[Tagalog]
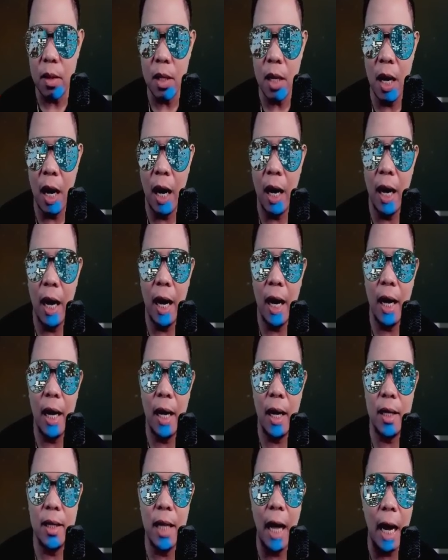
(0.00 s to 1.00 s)
ang
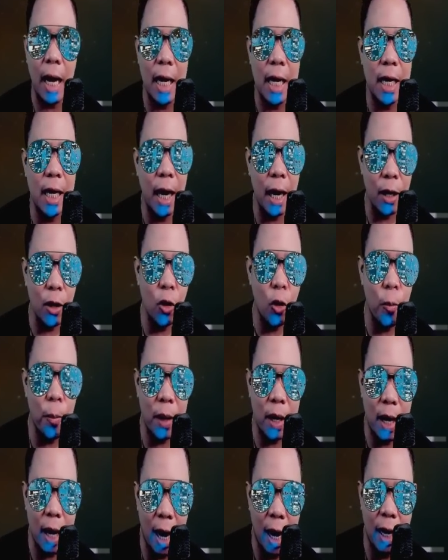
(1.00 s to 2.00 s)
uh, dakilang
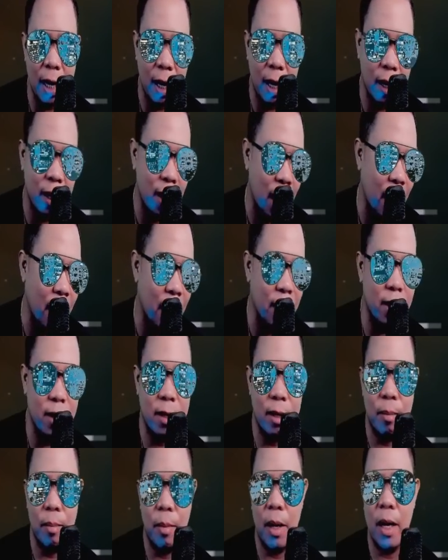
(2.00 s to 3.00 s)
lumikha ng lahat,
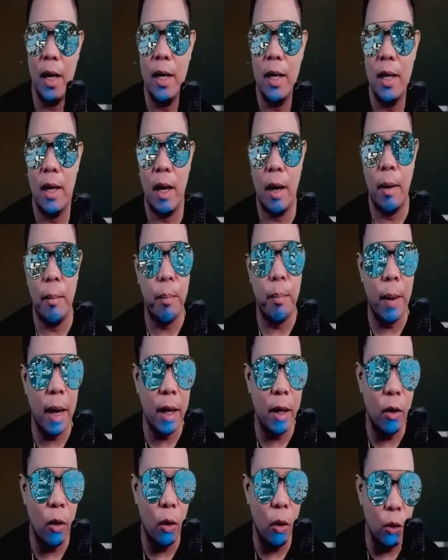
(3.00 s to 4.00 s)
'di ba? Ang
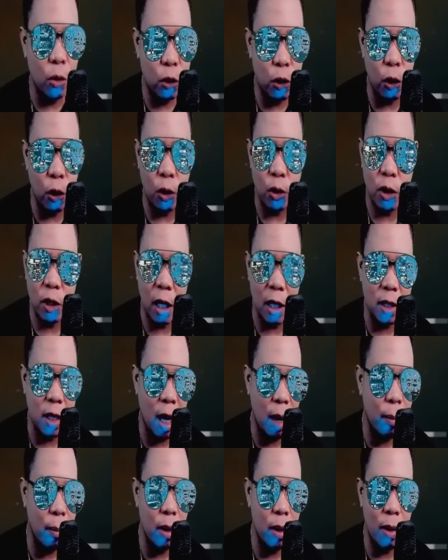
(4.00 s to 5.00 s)
Panginoong Diyos
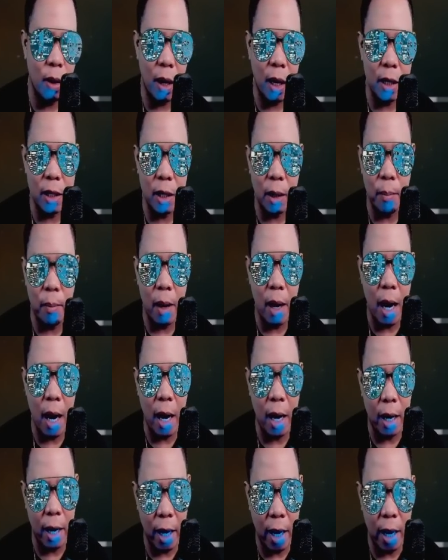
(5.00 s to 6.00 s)
kasama 'yung kanyang mga
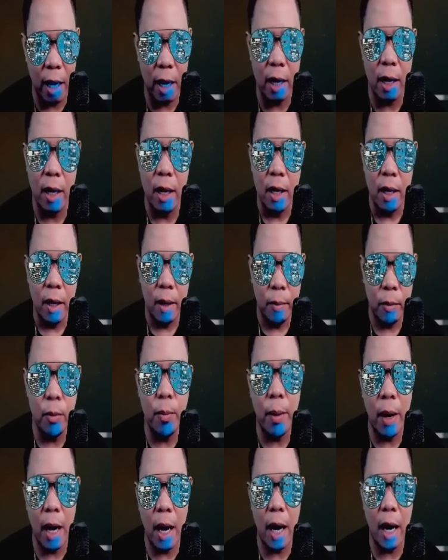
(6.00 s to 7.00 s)
anghel.
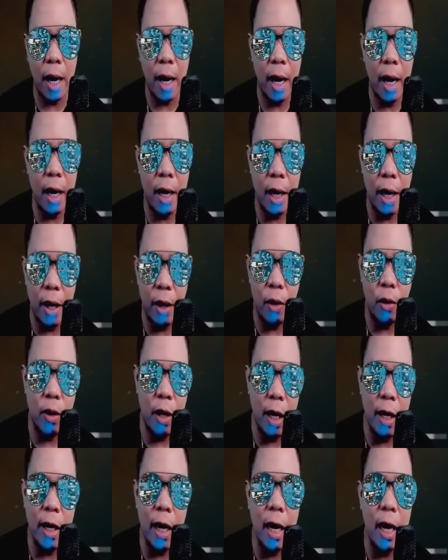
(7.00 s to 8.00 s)
'Yung mga anghel na 'yon
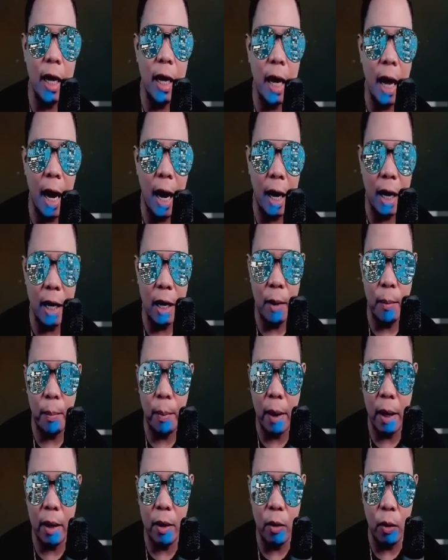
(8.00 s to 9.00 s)
na nilikha rin ng
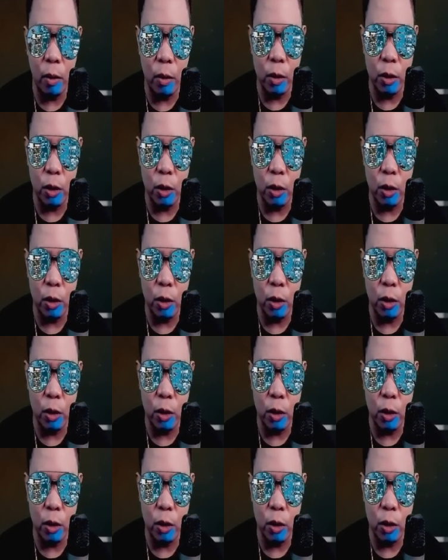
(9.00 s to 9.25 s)
Panginoong